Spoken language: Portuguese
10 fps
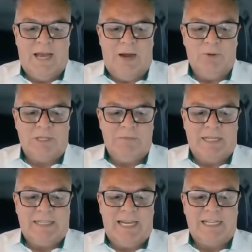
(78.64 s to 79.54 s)
a outra
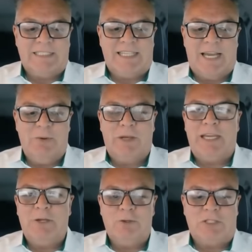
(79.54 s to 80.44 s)
matéria que saiu
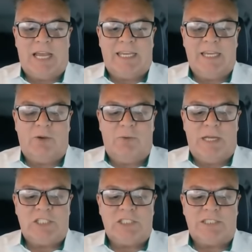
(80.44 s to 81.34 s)
aqui no
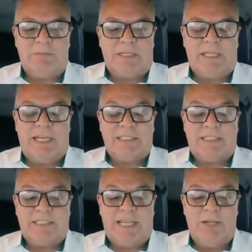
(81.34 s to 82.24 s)
TechCrunch, essa matéria
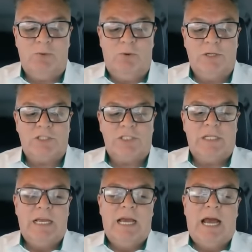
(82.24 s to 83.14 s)
saiu
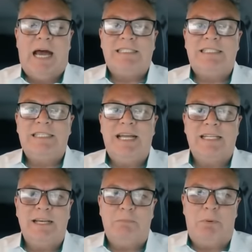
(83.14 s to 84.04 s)
hoje,
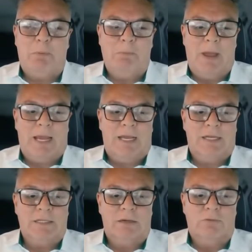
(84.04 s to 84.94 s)
assinada por
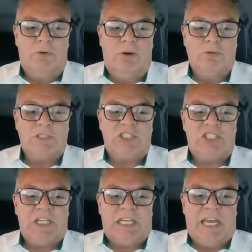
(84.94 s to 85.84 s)
Megan Rose
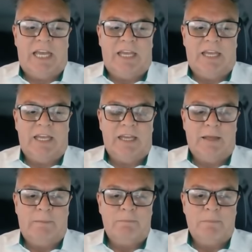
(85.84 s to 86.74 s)
Dickey.
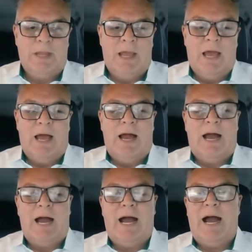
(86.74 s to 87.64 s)

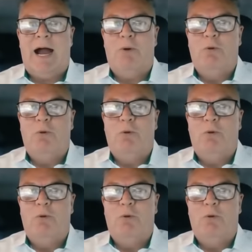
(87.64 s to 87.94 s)
A, a